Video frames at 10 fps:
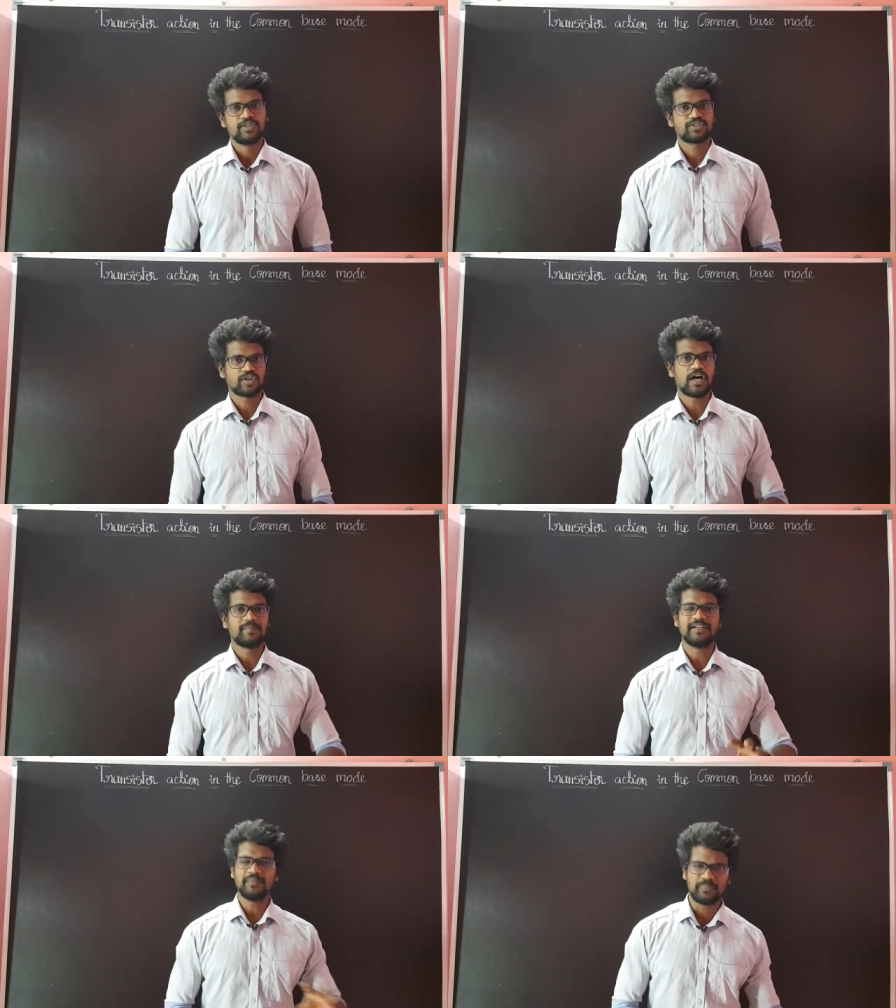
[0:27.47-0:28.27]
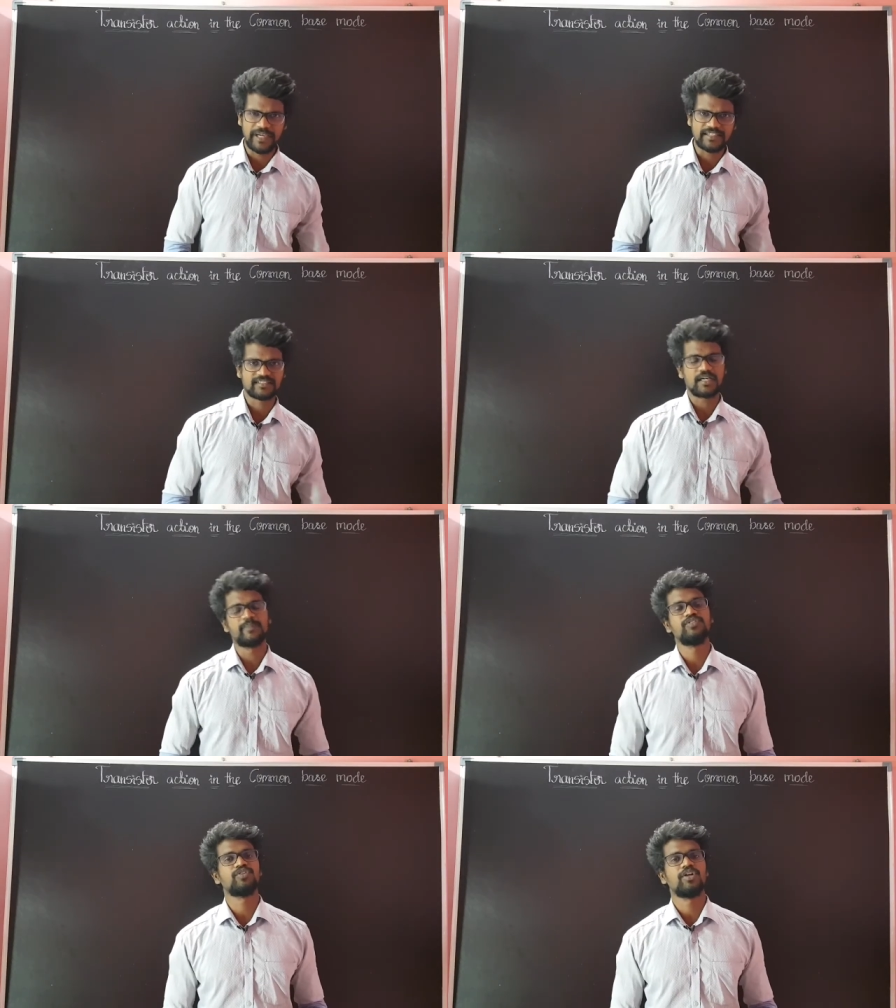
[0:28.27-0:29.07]
ஸோ காமன் பேஸ்
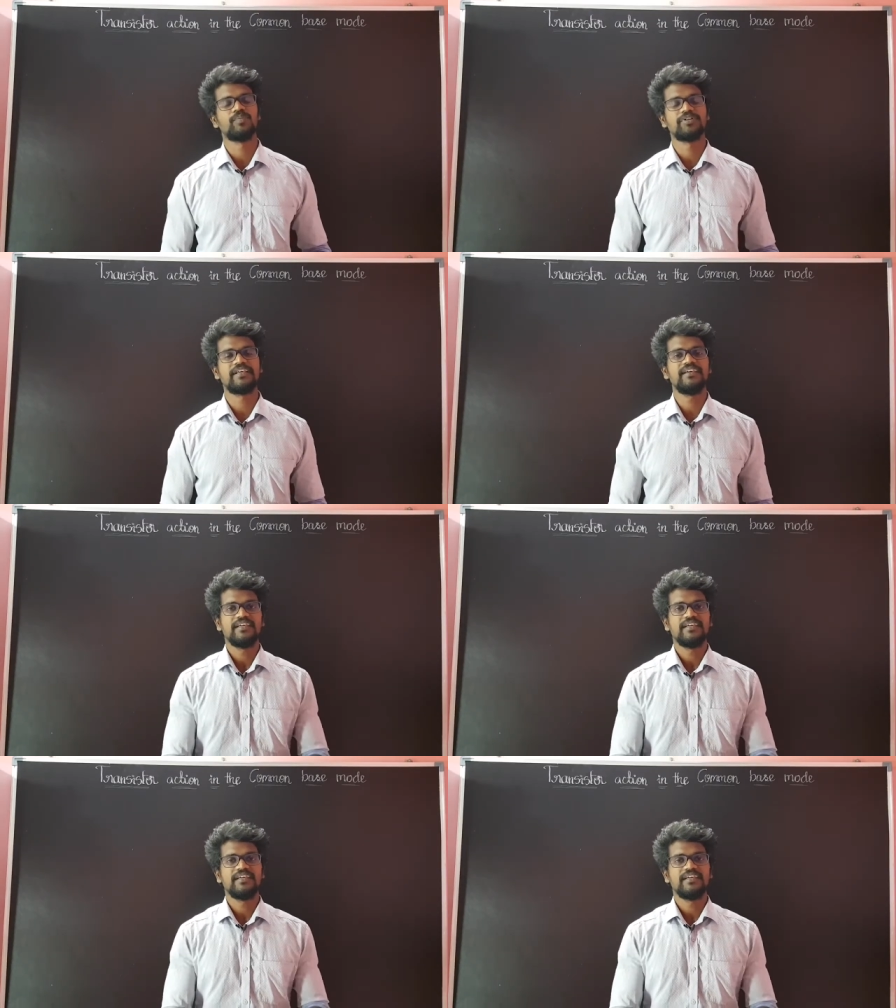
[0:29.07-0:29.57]
அப்படின்னு சொல்லும்போது